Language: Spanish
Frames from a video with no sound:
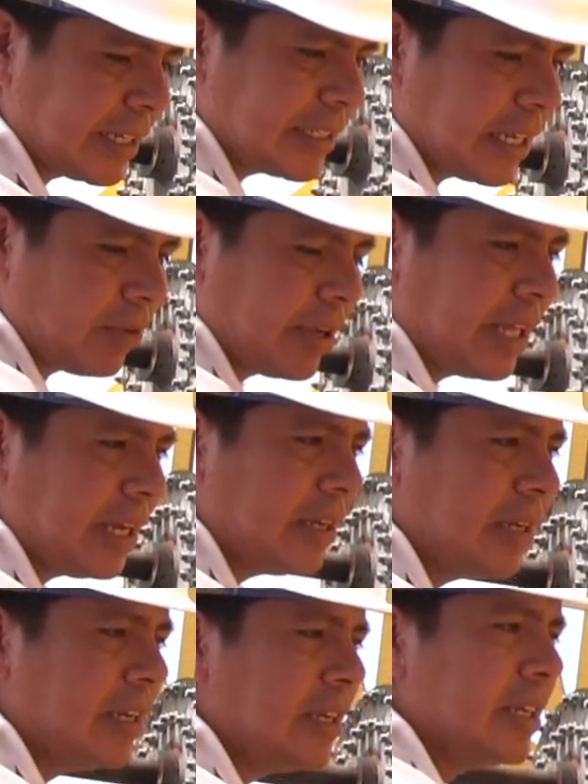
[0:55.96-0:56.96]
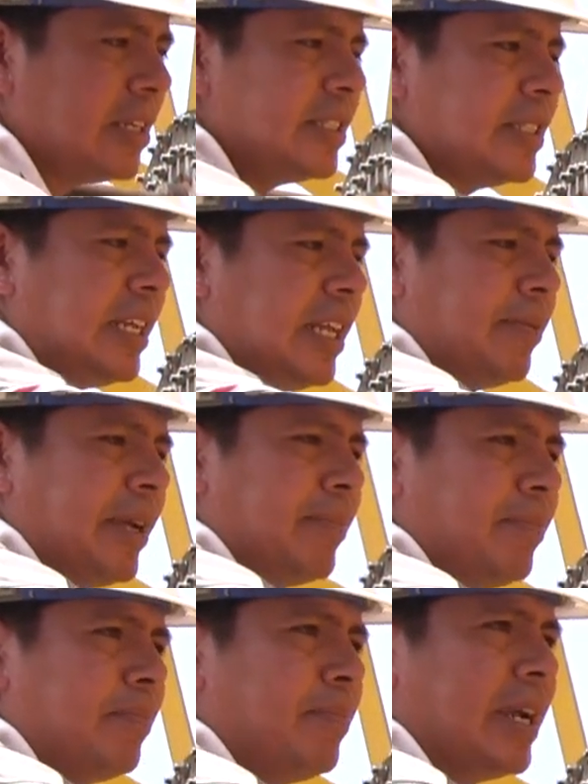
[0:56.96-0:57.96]
en esta rueda,
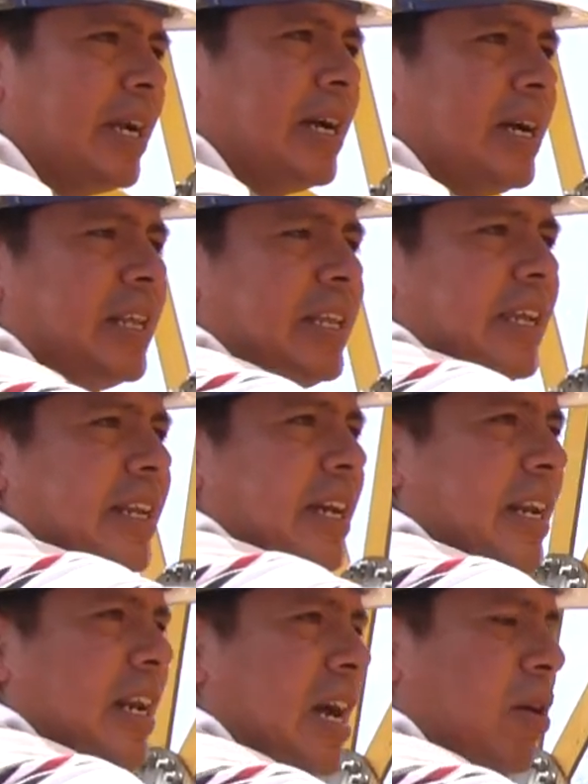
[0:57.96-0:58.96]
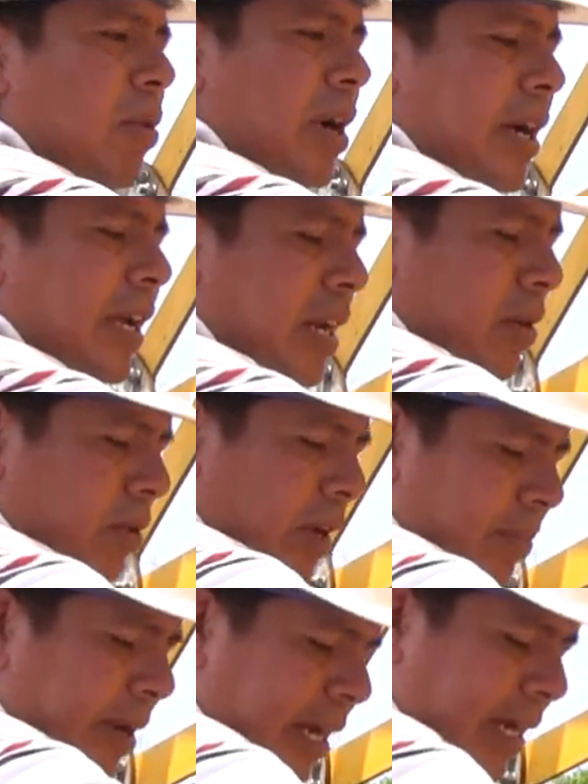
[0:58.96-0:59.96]
sirven para llenar el agua, el
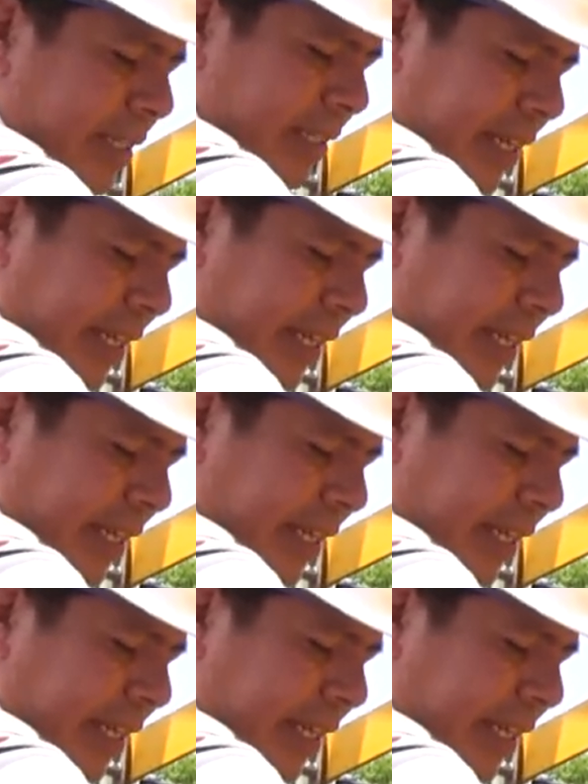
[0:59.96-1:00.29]
cual va a